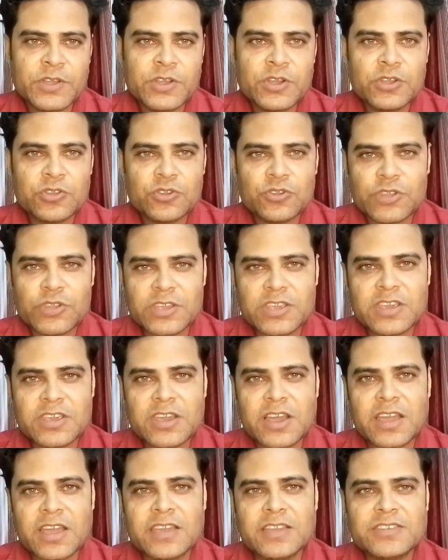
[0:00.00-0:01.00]
तो
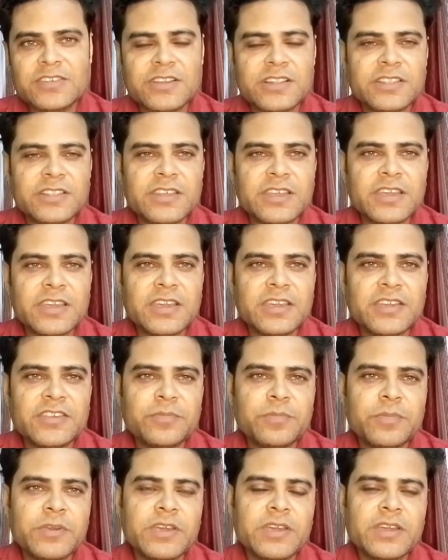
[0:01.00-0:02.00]
देखिए आइए चलते हैं इस
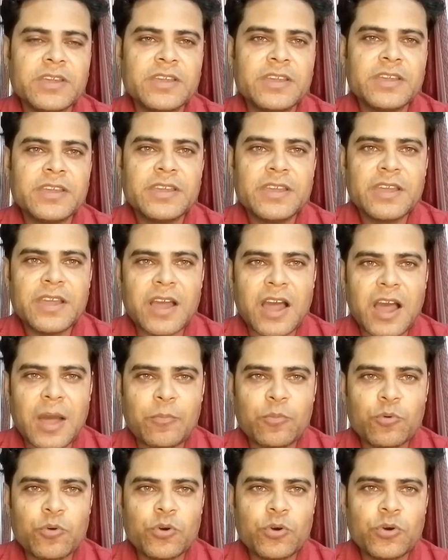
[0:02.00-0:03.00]
पर
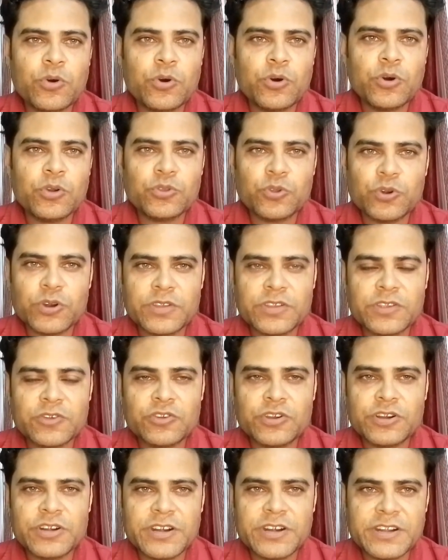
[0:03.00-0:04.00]
आपको और थोड़ी सी
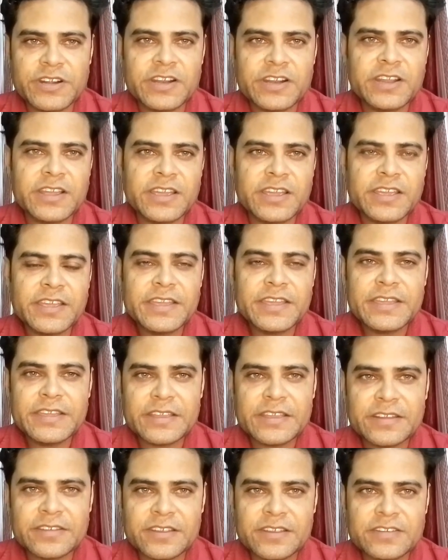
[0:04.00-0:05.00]
और जो डिटेल है
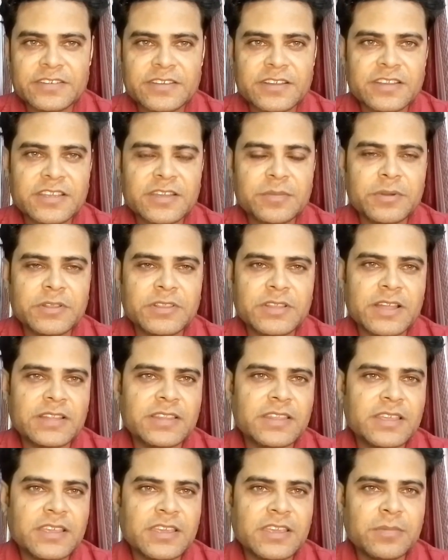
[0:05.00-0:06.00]
रिसर्च करके
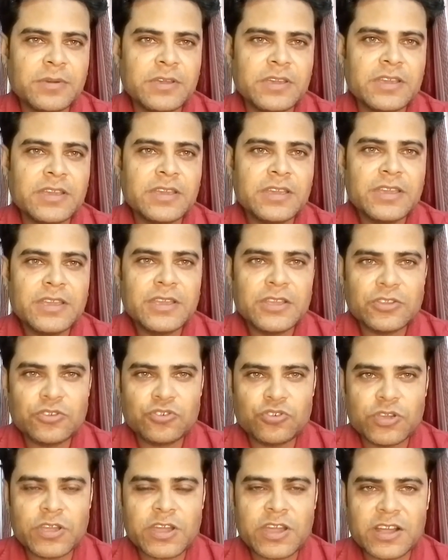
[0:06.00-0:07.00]
बताते हैं कि भाई
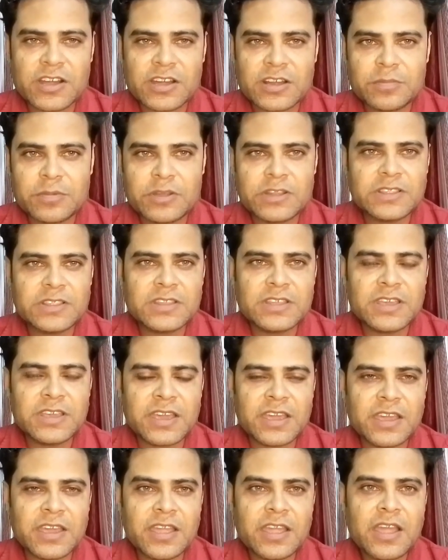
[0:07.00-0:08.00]
ये अगरबत्ती
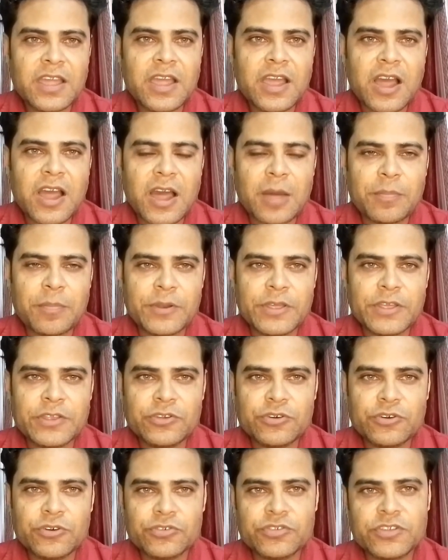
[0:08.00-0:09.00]
है अपने
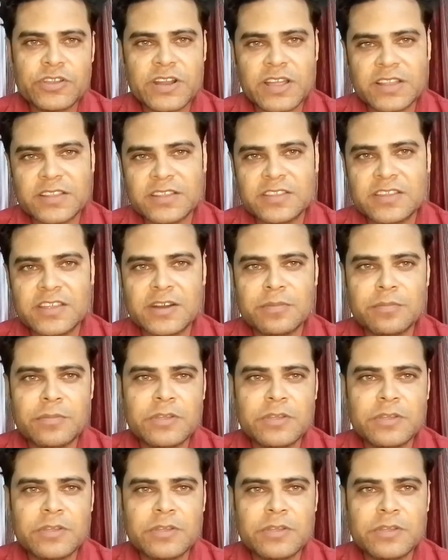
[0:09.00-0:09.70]
जो सनातन धर्म में